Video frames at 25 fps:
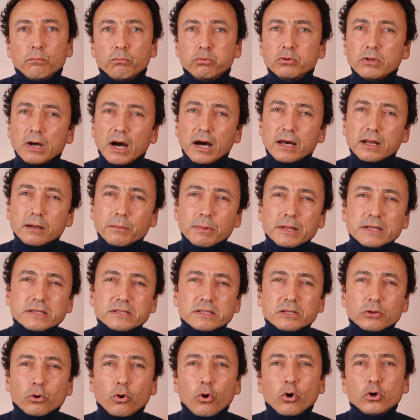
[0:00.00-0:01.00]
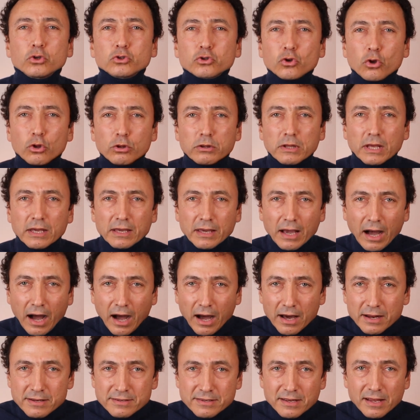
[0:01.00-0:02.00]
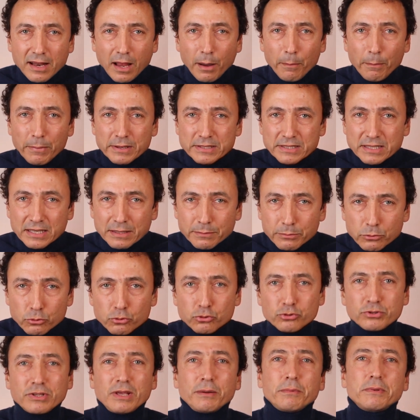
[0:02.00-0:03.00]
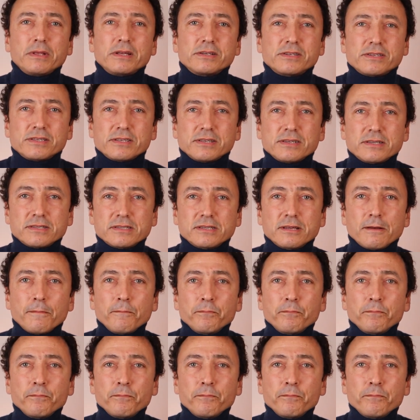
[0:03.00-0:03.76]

Bunu arabanızın konsolundaki arıza lambası gibi düşünebilirsiniz.